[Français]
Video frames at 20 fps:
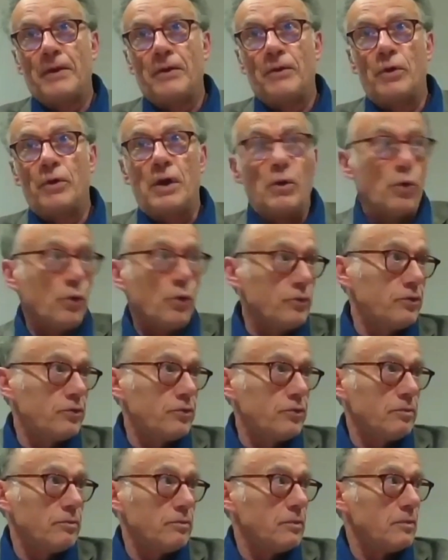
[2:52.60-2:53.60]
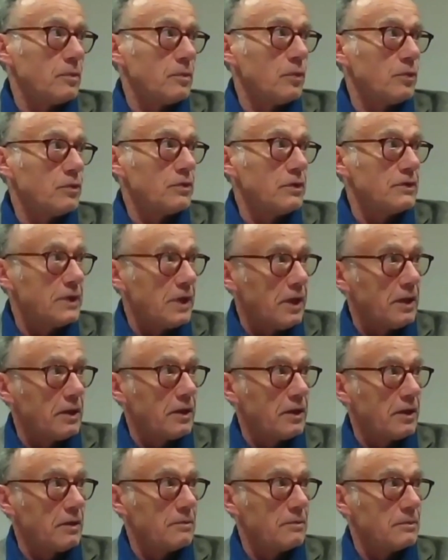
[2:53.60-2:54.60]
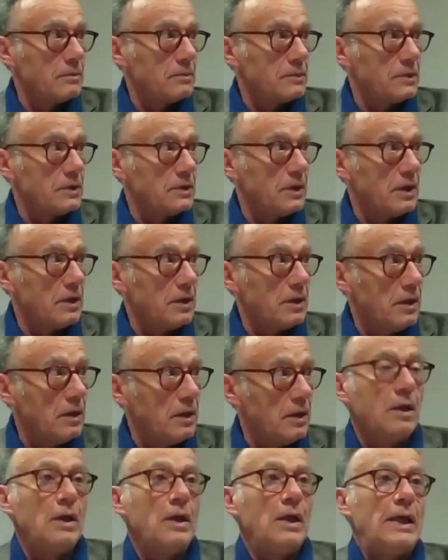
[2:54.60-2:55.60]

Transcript: de la honte, au sens grec, c'est-à-dire